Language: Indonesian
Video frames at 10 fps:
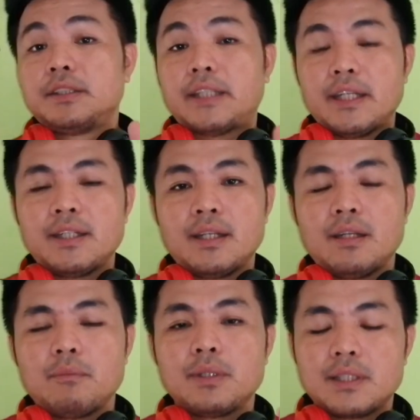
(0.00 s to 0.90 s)

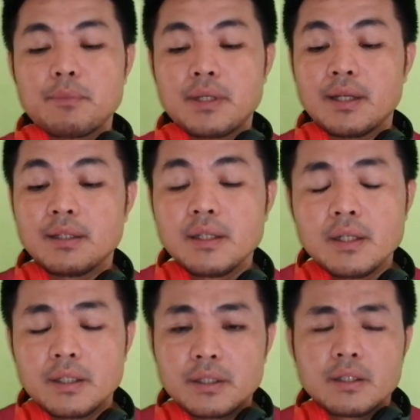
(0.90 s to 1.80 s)
channel macam mana
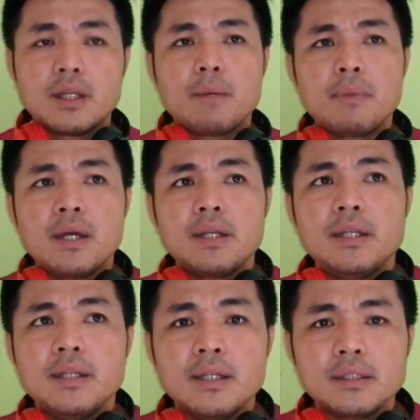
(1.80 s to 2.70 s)
nama
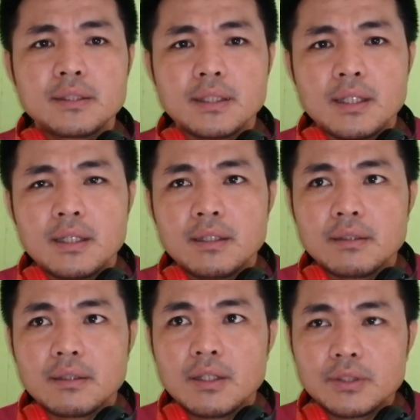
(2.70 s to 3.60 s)
dia
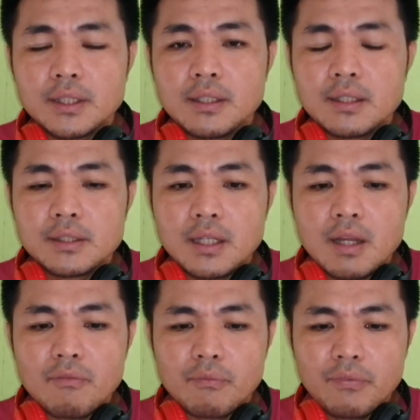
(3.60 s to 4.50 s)
saya, kalau saya tidak
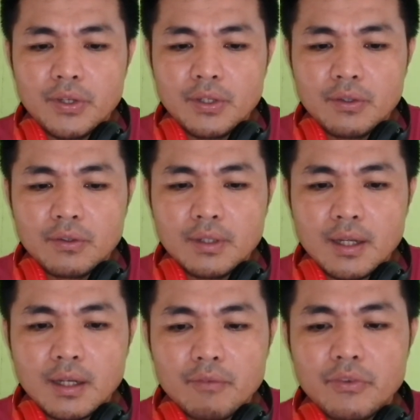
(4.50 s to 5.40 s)
salah
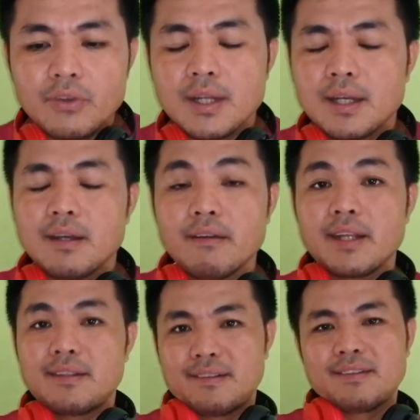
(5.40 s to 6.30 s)
Biona nggak Biona
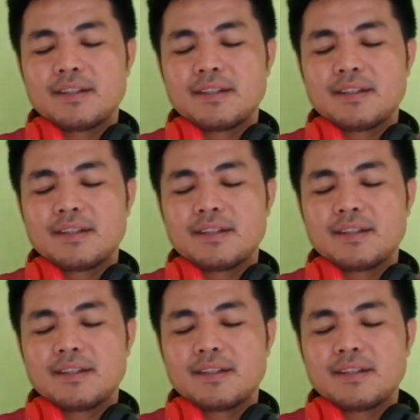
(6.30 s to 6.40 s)
alright